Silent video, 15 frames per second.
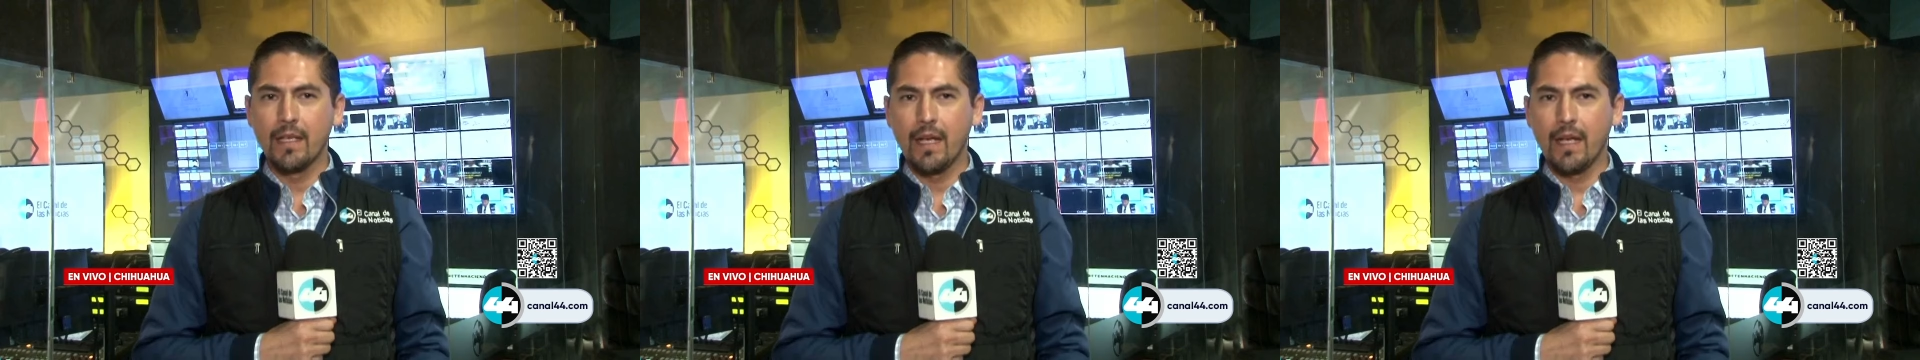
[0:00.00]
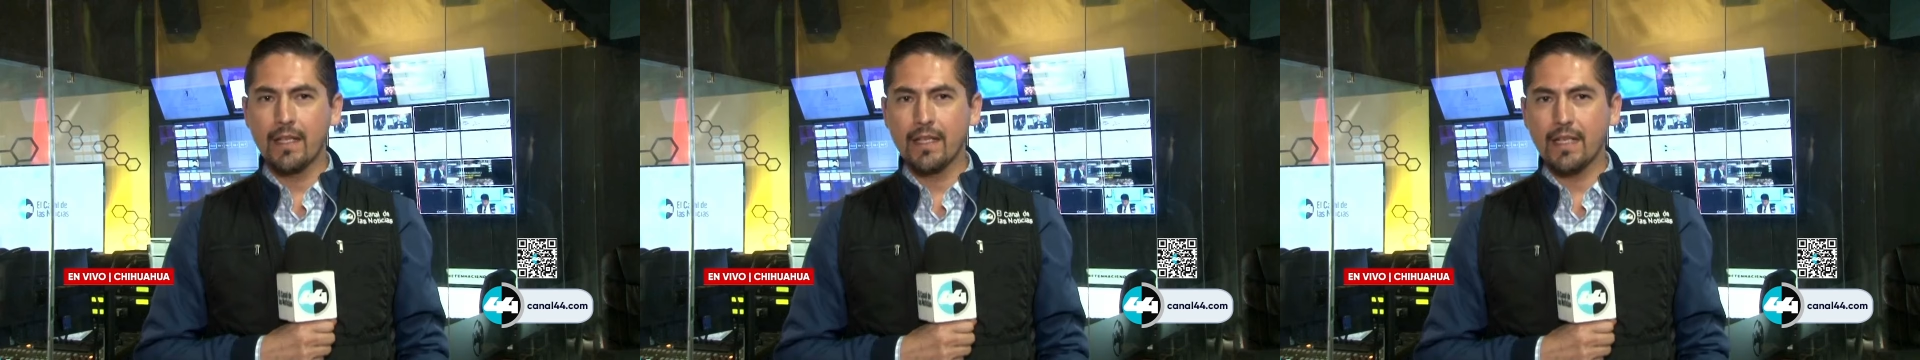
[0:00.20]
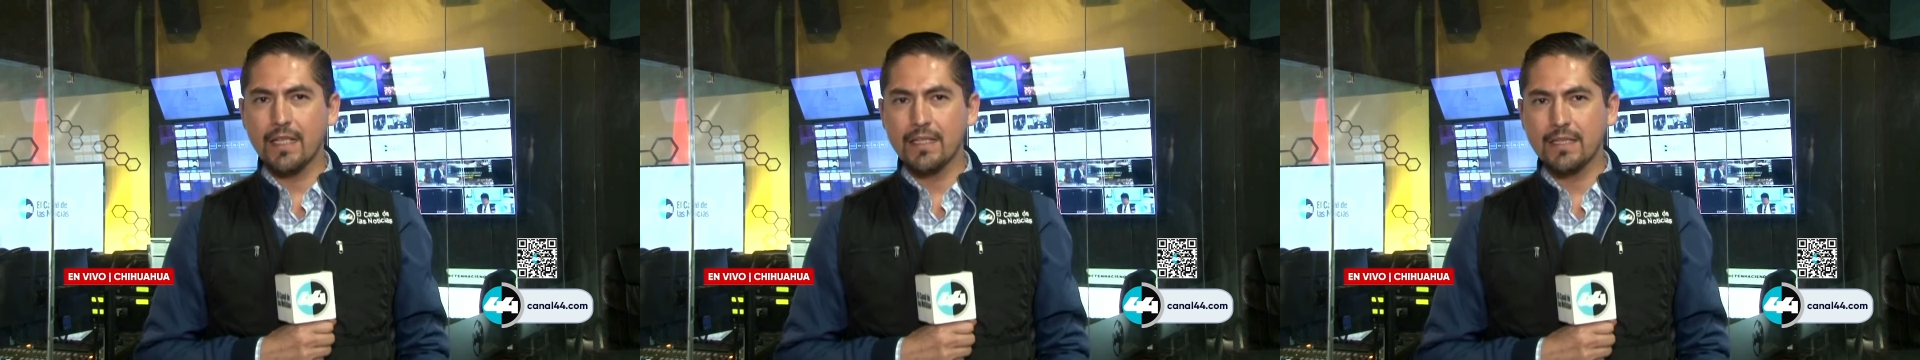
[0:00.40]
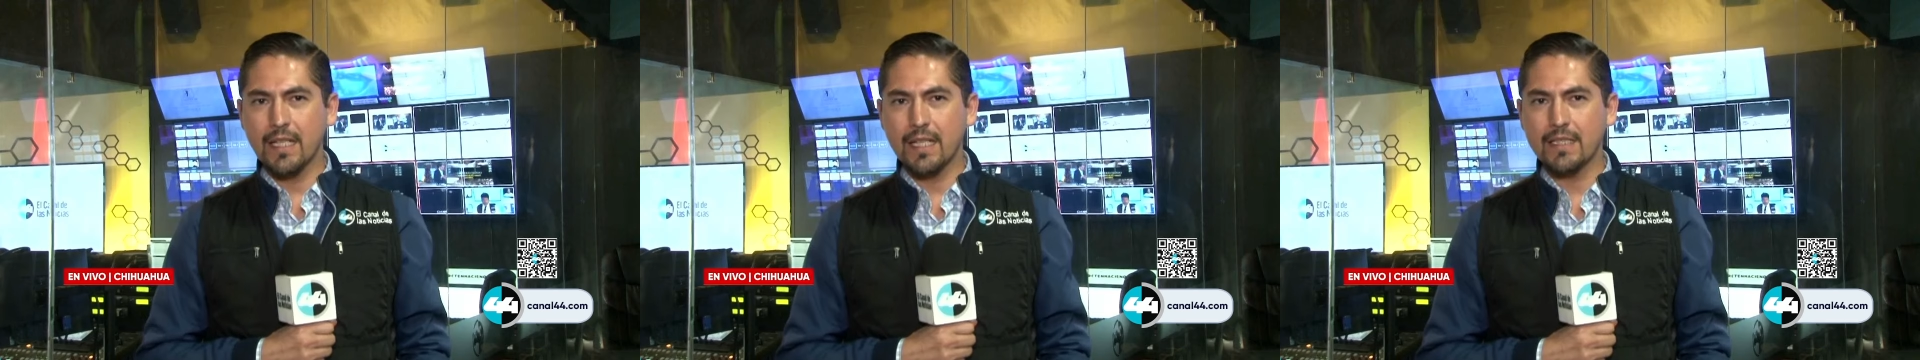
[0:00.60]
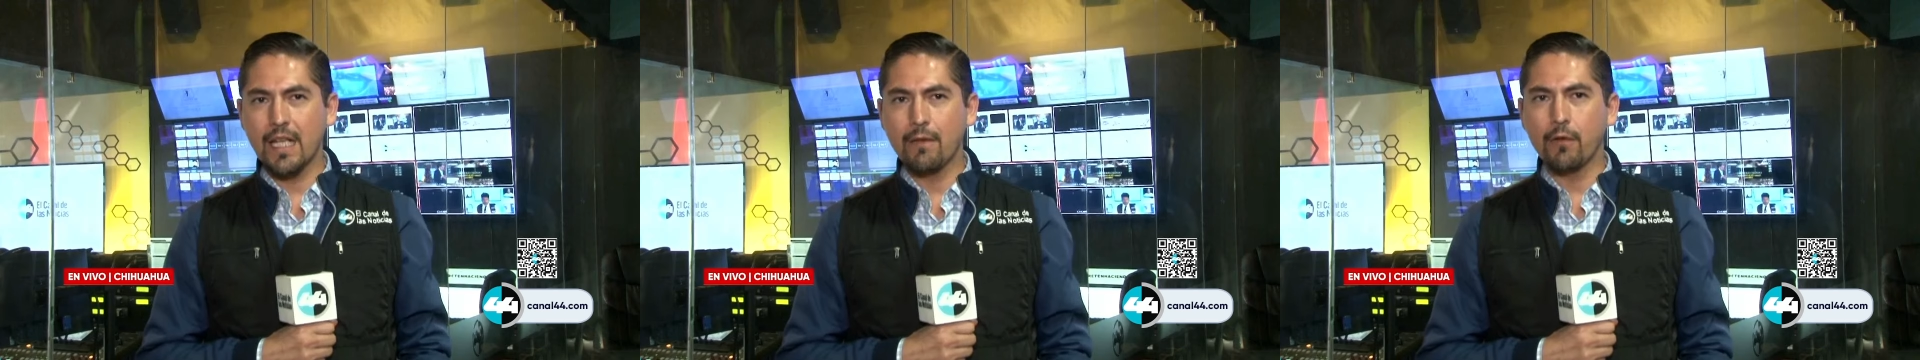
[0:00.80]
Edgar, esta es
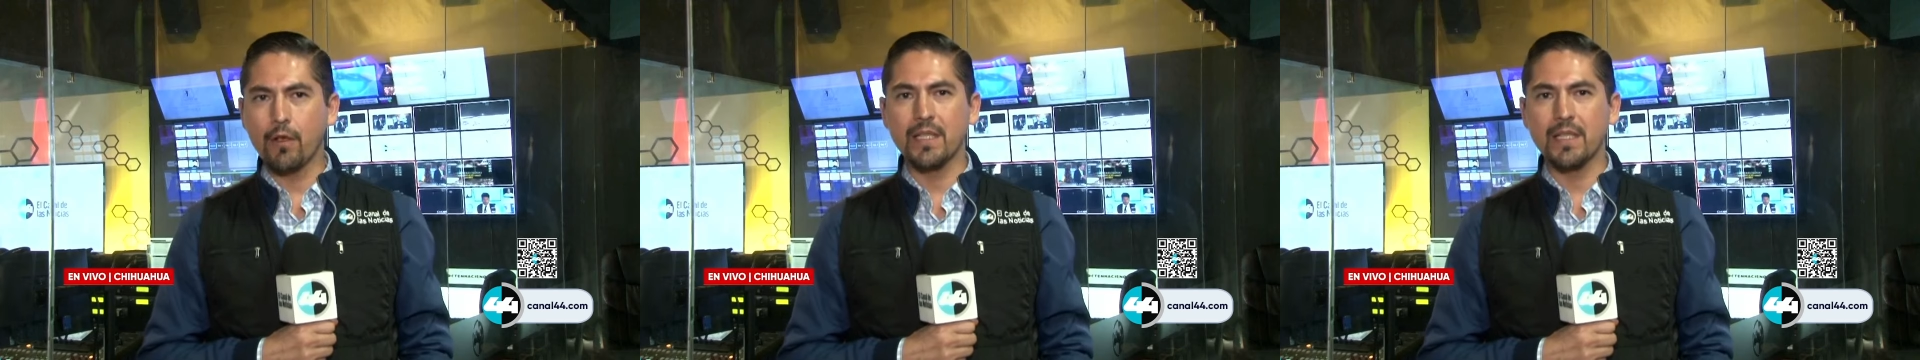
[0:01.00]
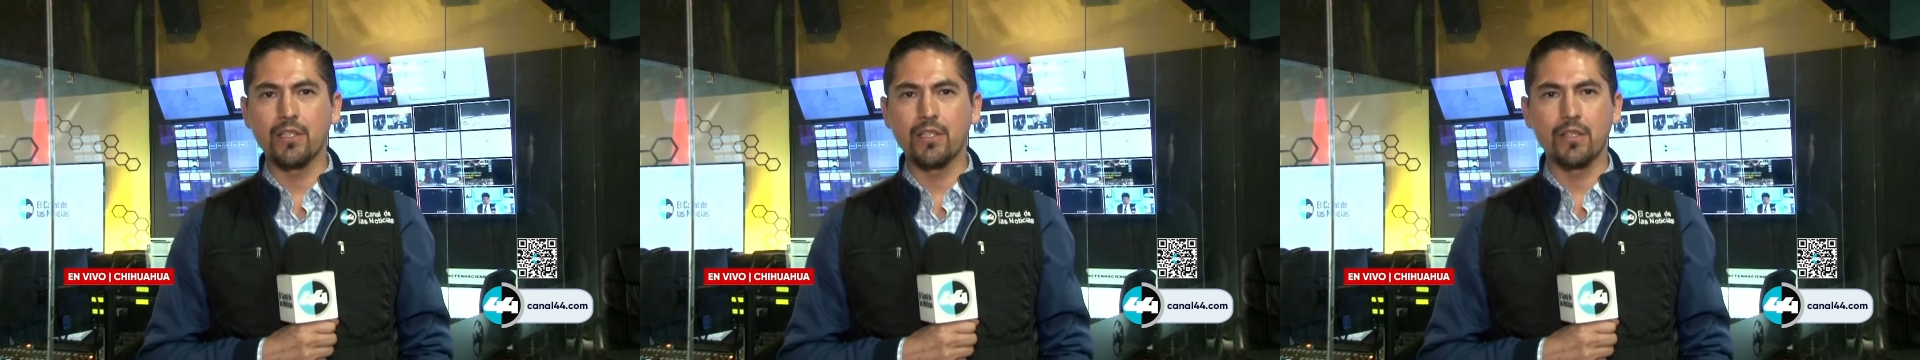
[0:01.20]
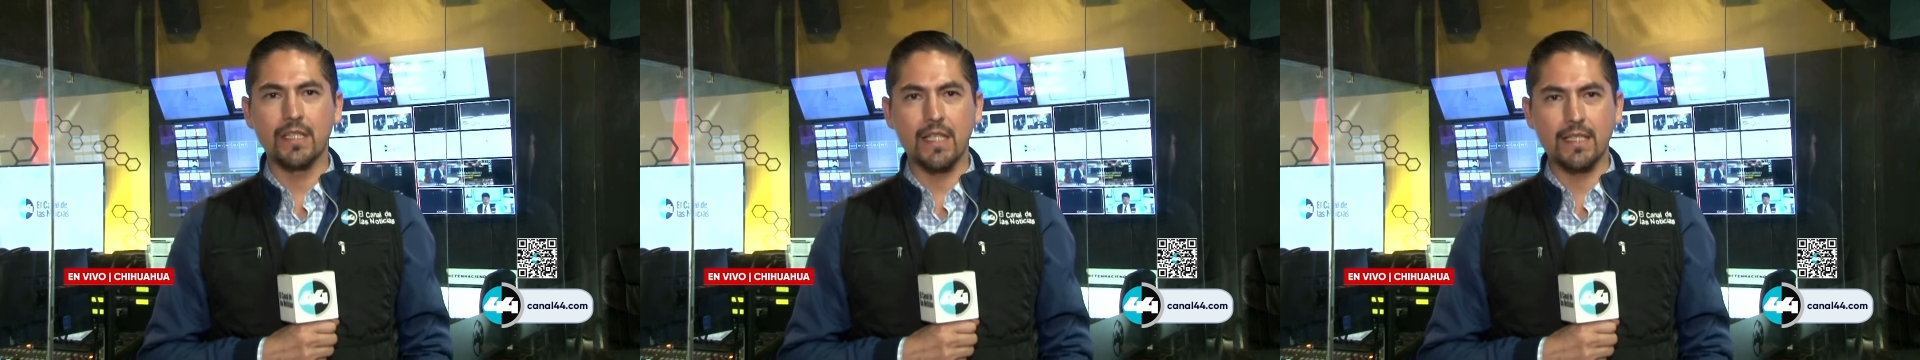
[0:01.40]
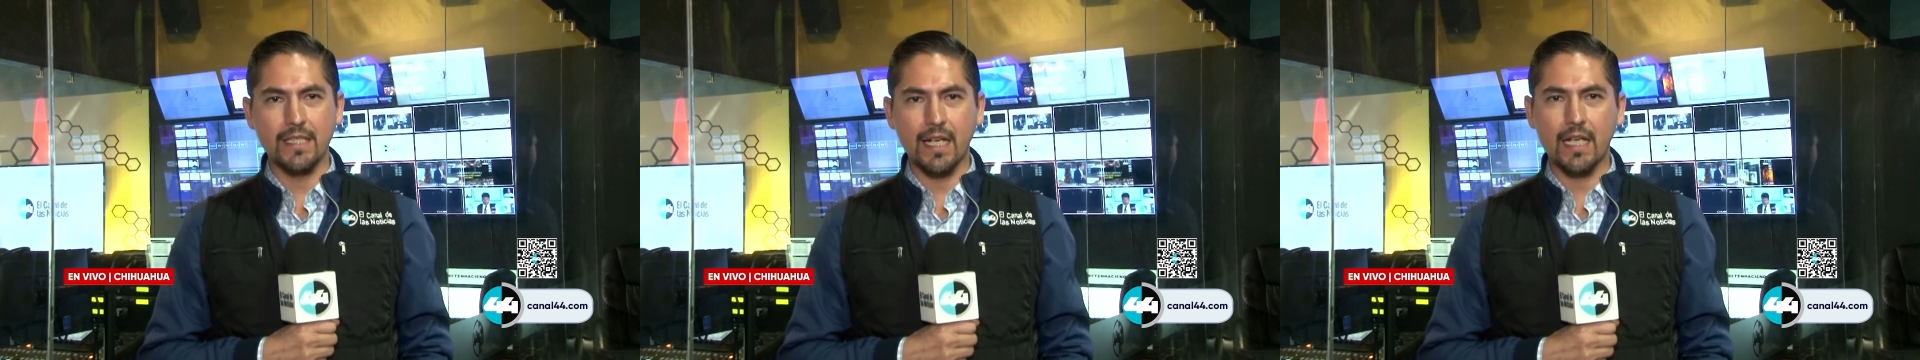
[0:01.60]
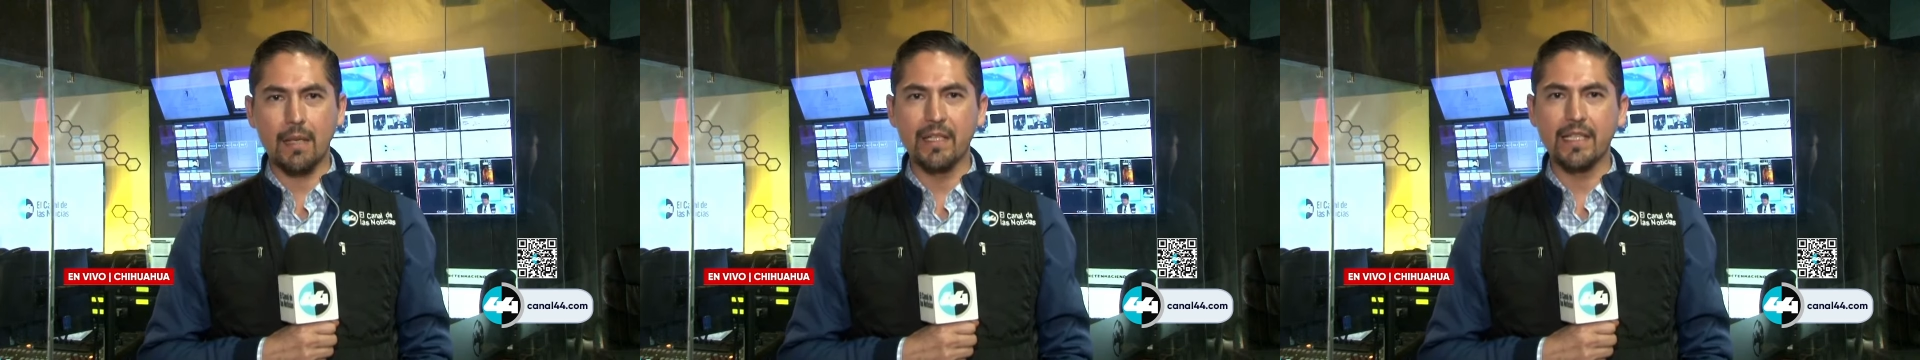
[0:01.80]
la información desde la
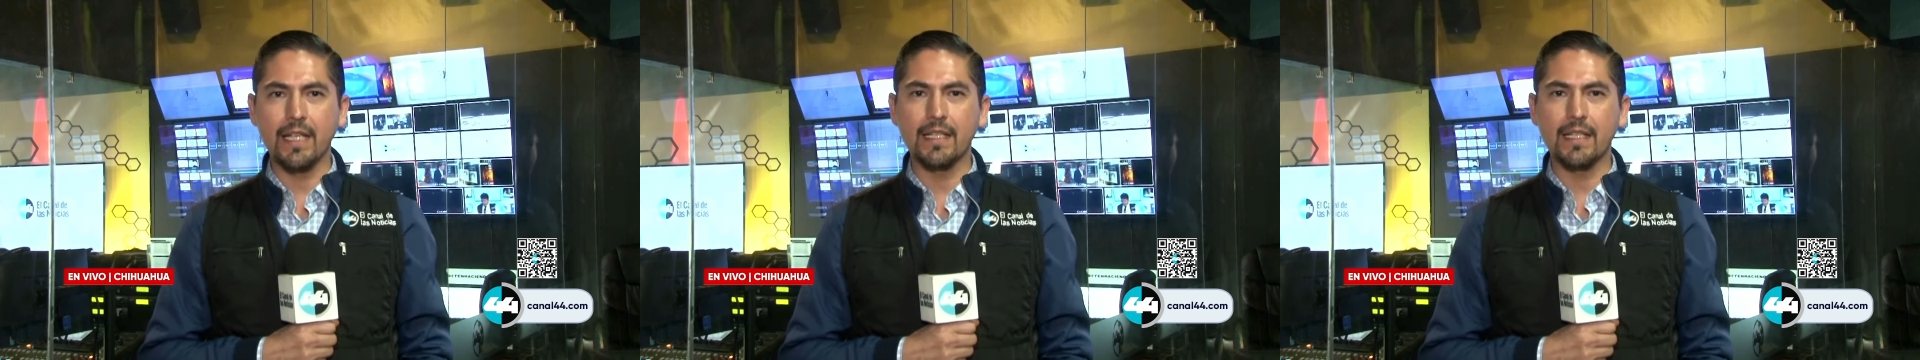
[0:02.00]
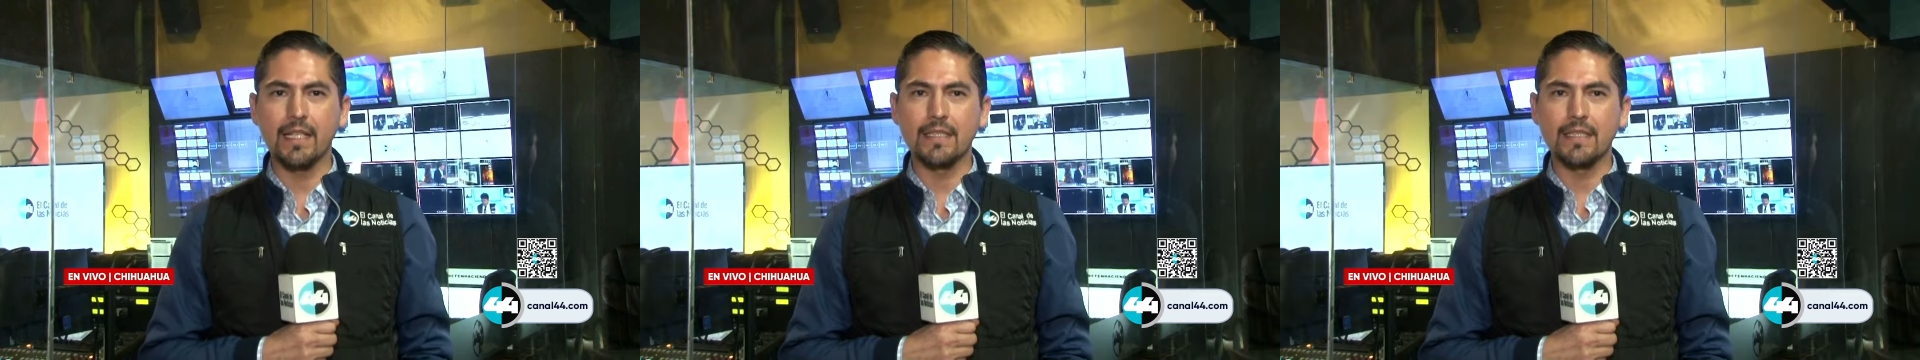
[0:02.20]
capital del